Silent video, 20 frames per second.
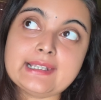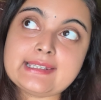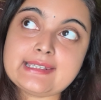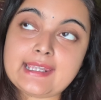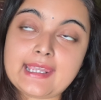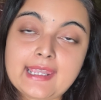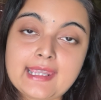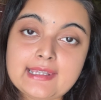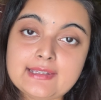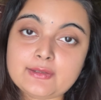
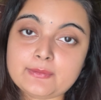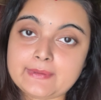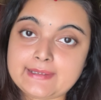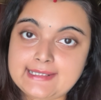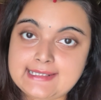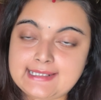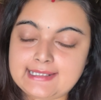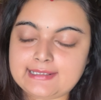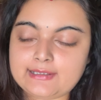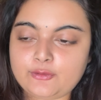সেই
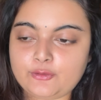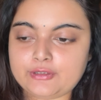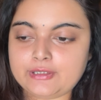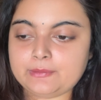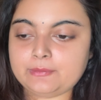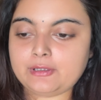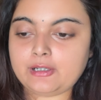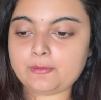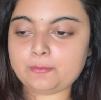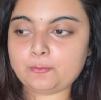তোমাদের সাথে কথা
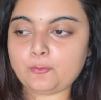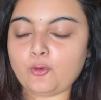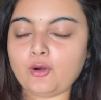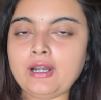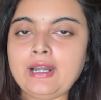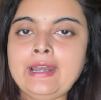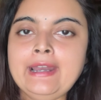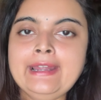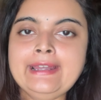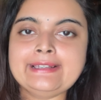বলার পর
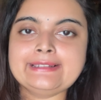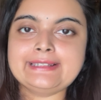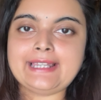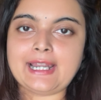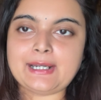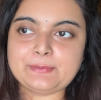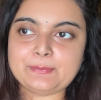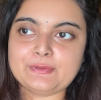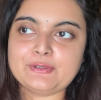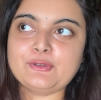
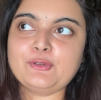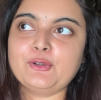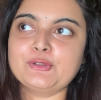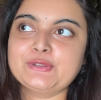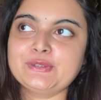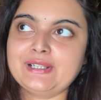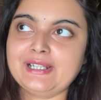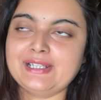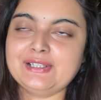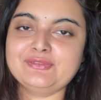তারপরে
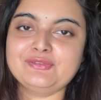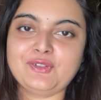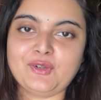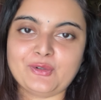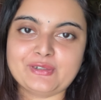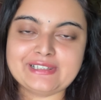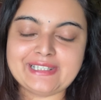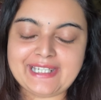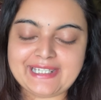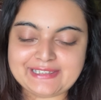গতকালে
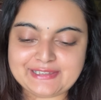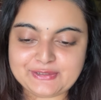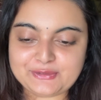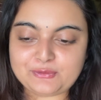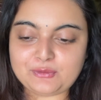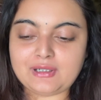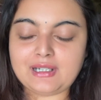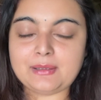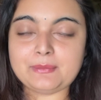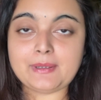ব্লগটা এডিট
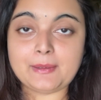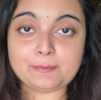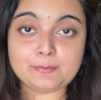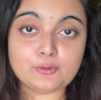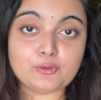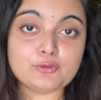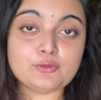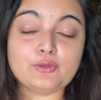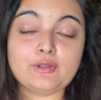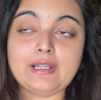করলাম
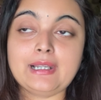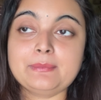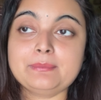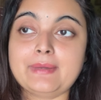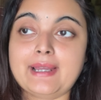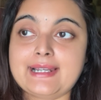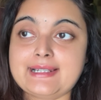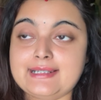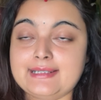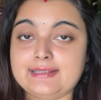আপলোড করলাম
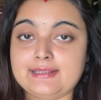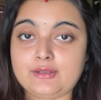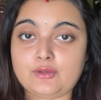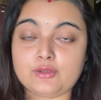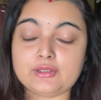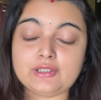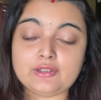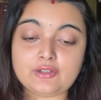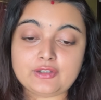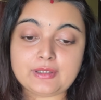মায়ের সাথে
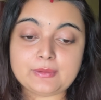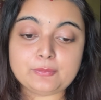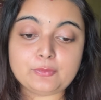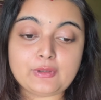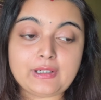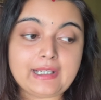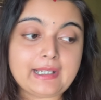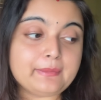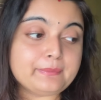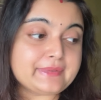কথা কথা
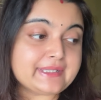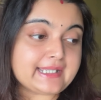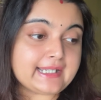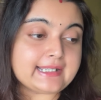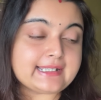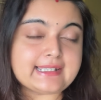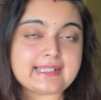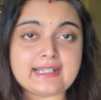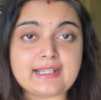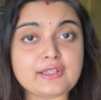বললাম বিছানা
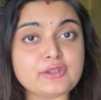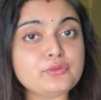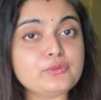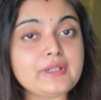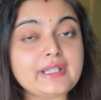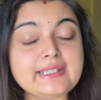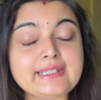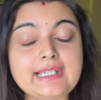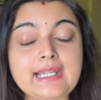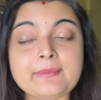টিছানা
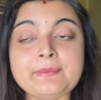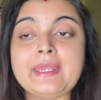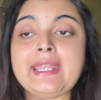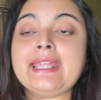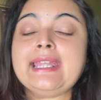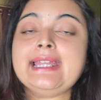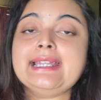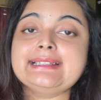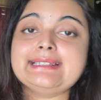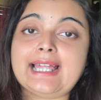তুলে নিলাম
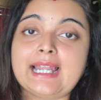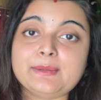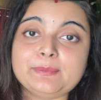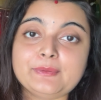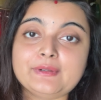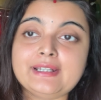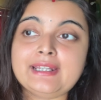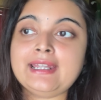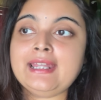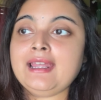
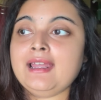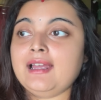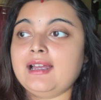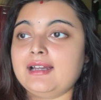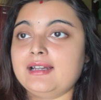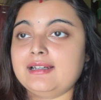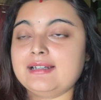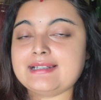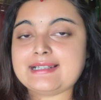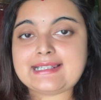তারপরে
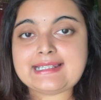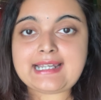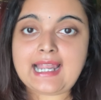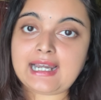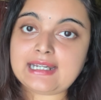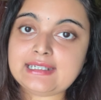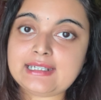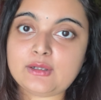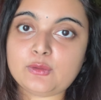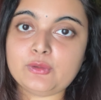
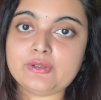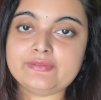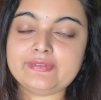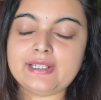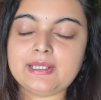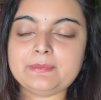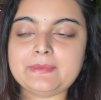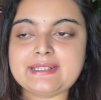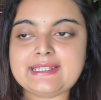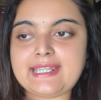স্নানটা করে
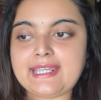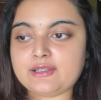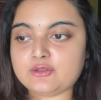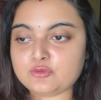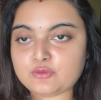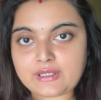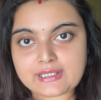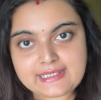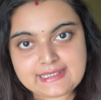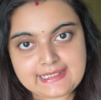ফেললাম আজকে
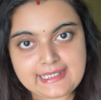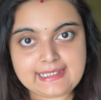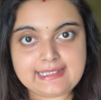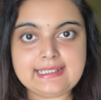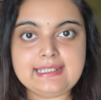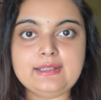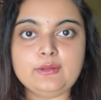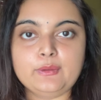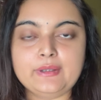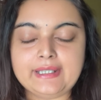একটুখানি
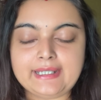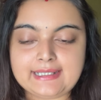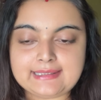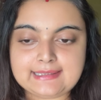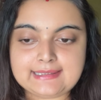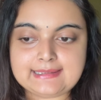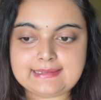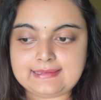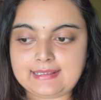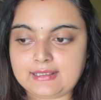দেরি হয়ে
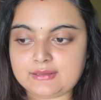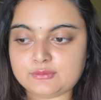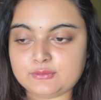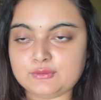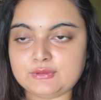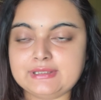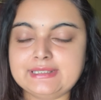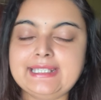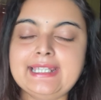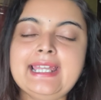গেছে স্নান
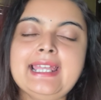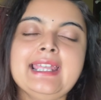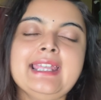করতে